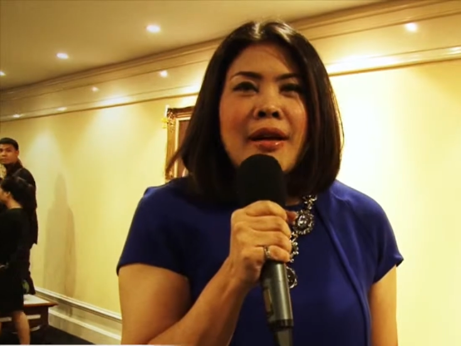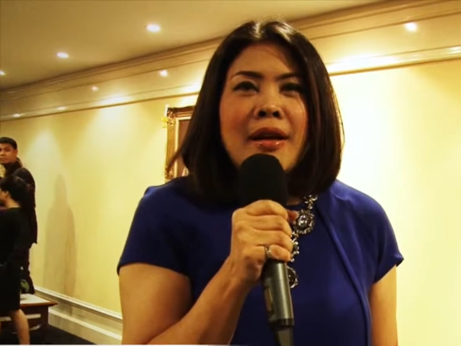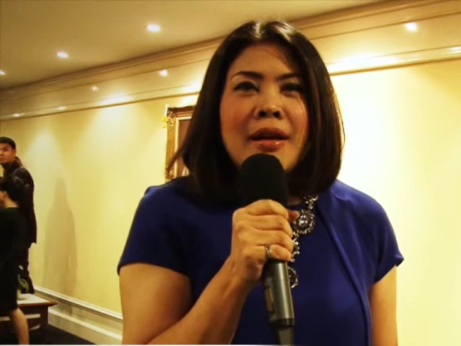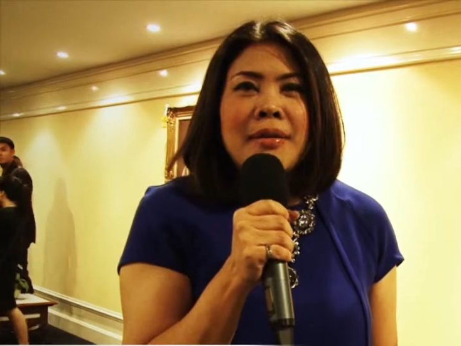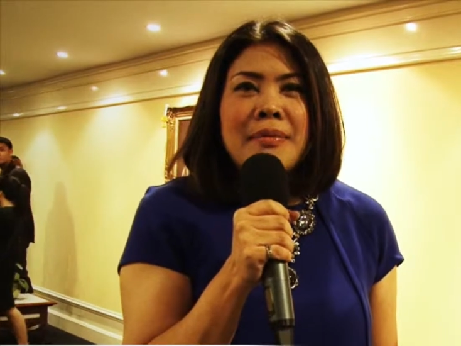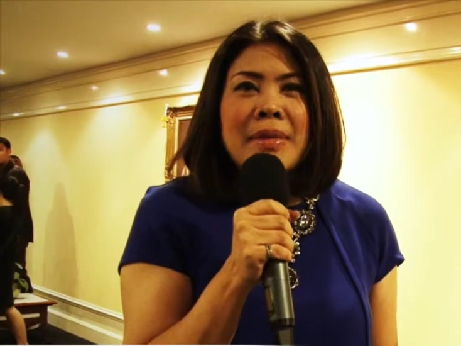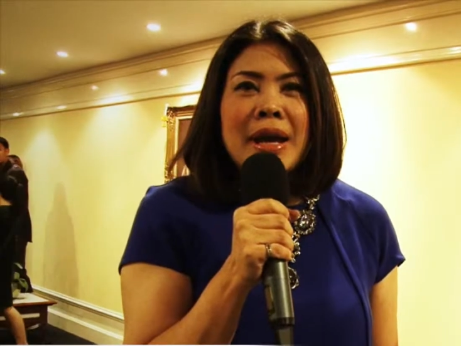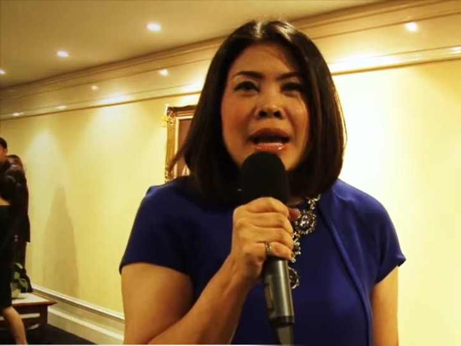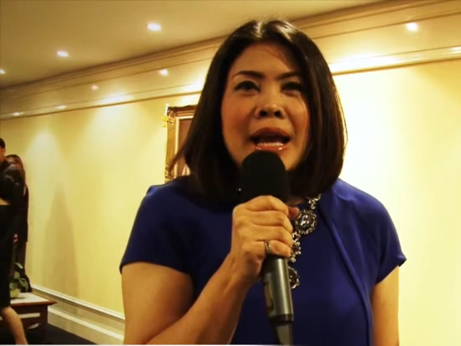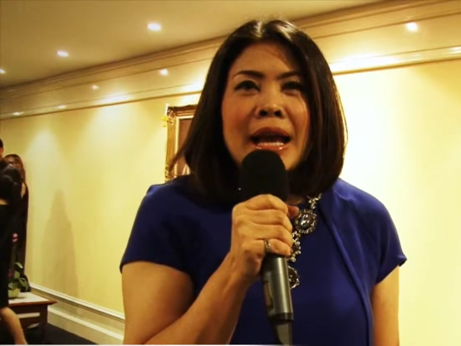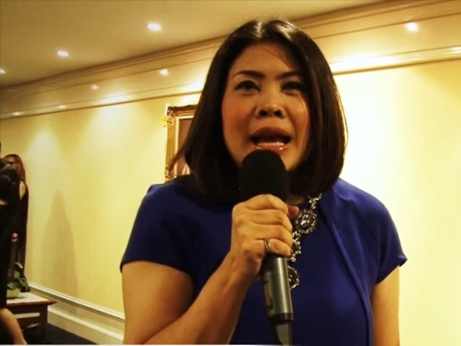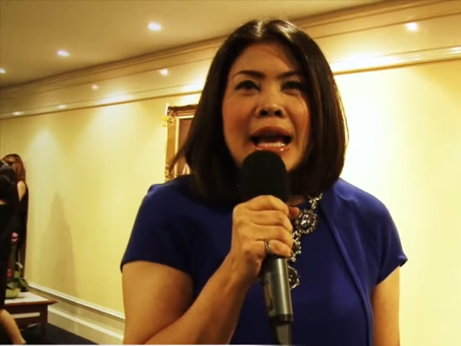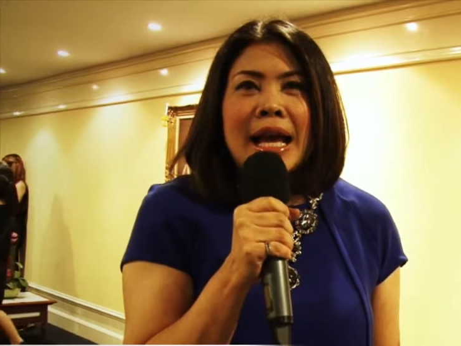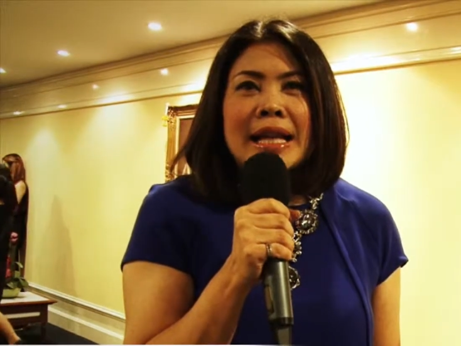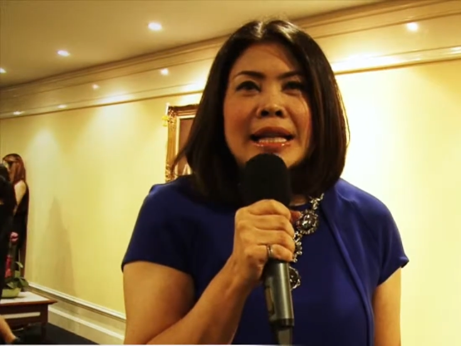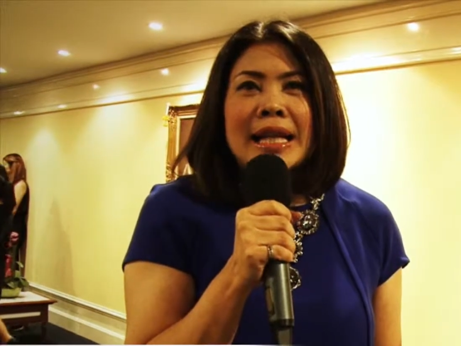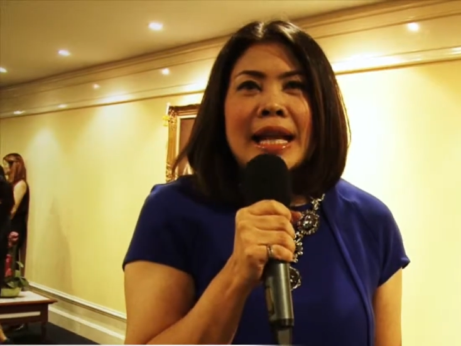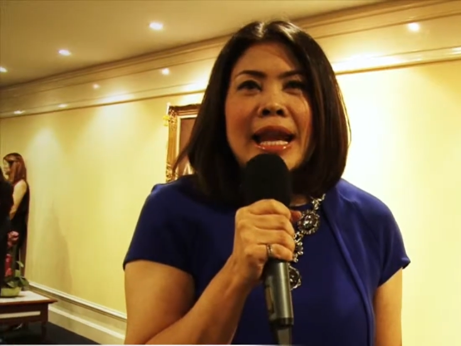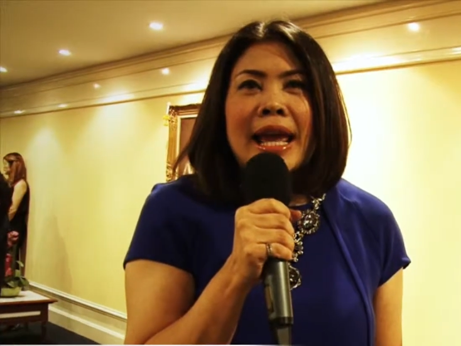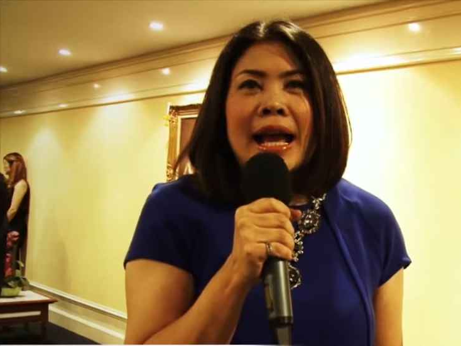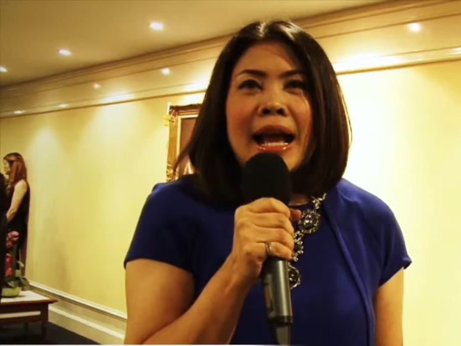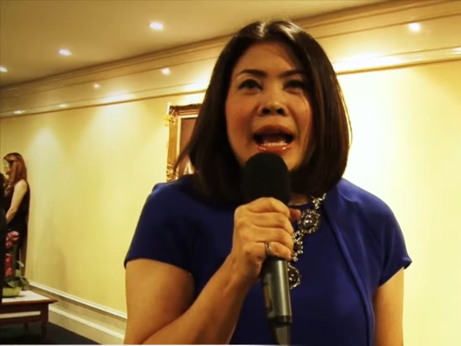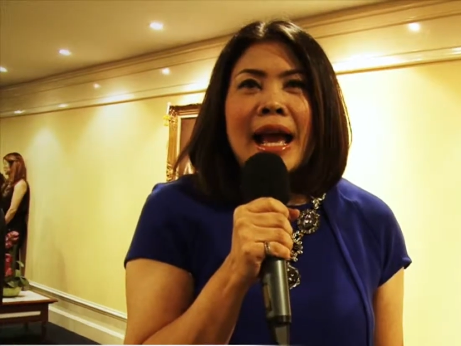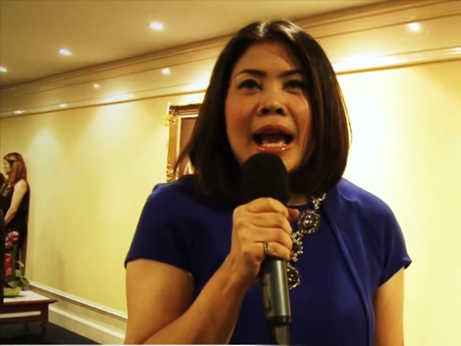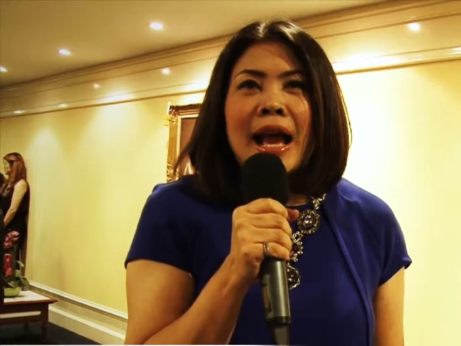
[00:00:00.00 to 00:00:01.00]
ก็มางานถแถ
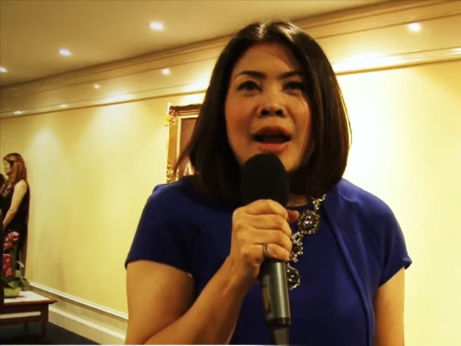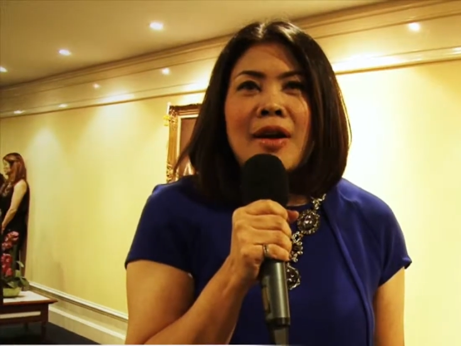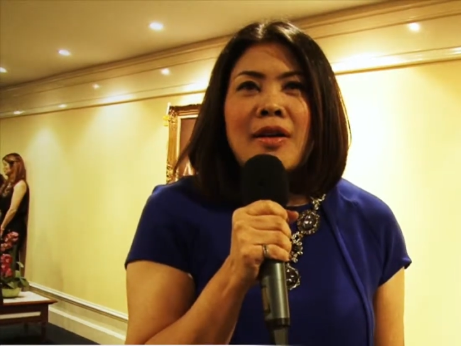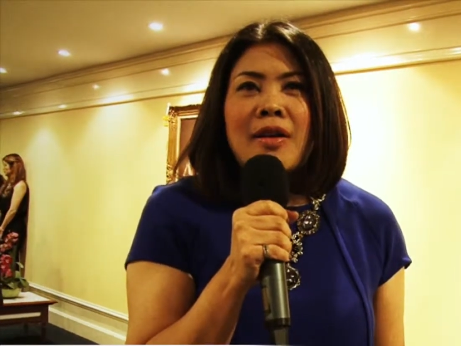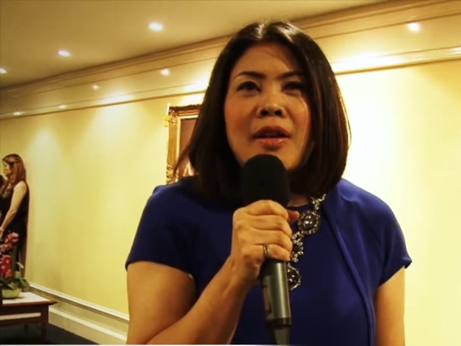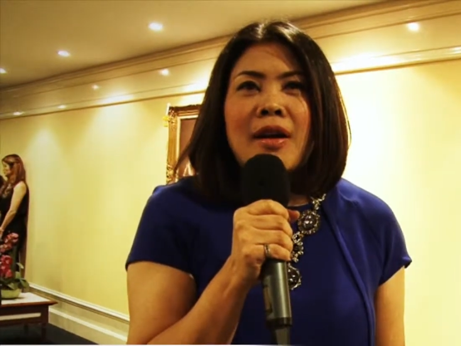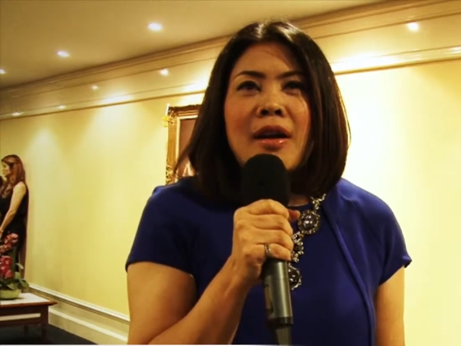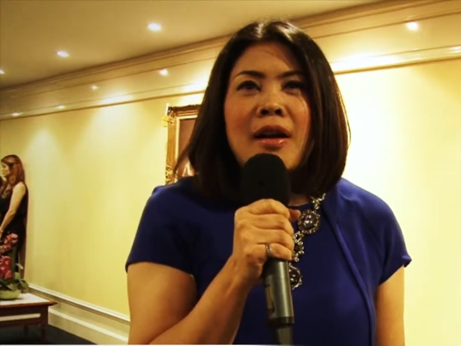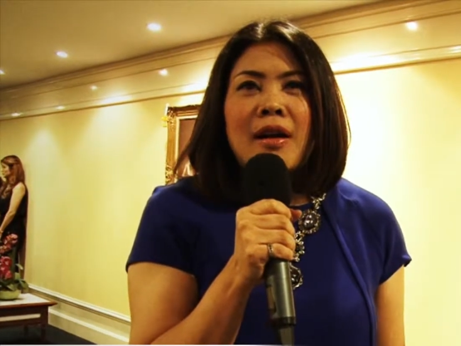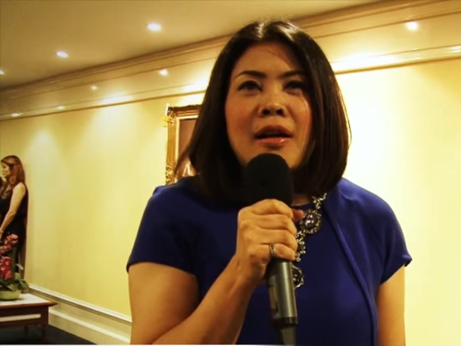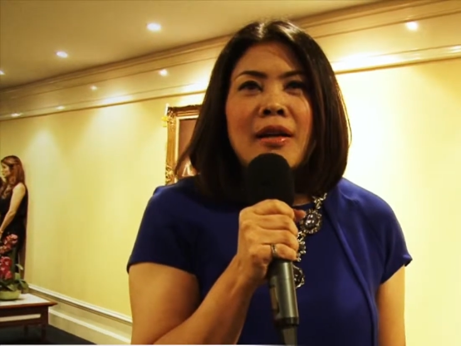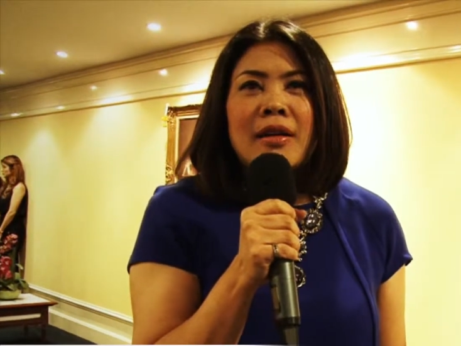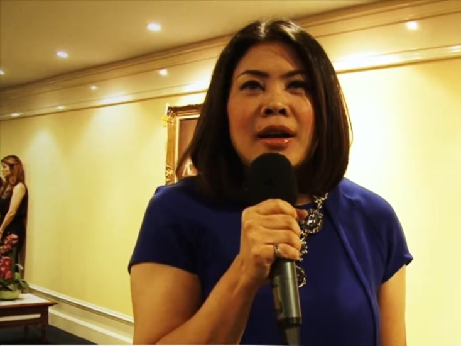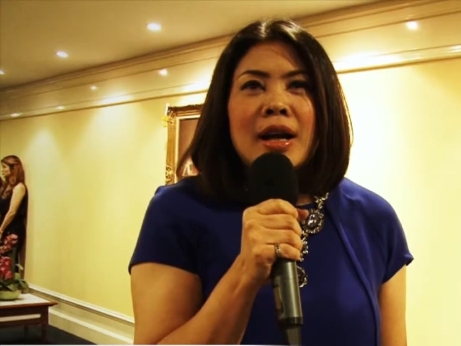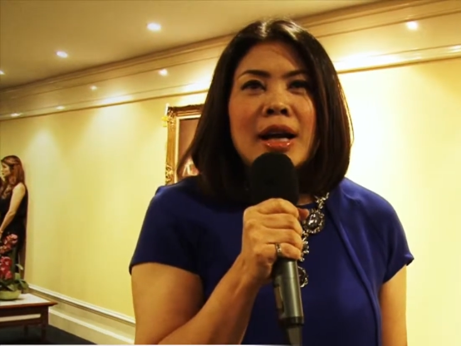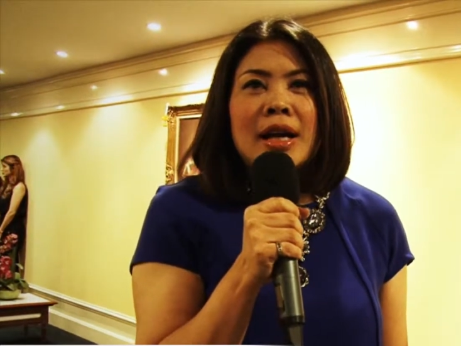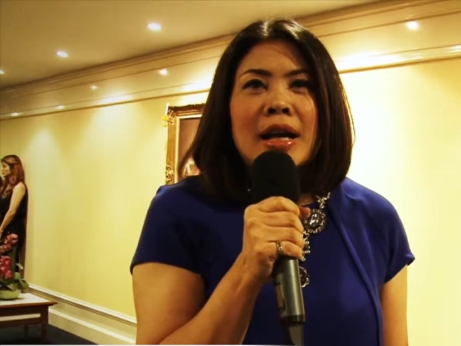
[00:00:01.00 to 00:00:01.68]
ลงข่าวของ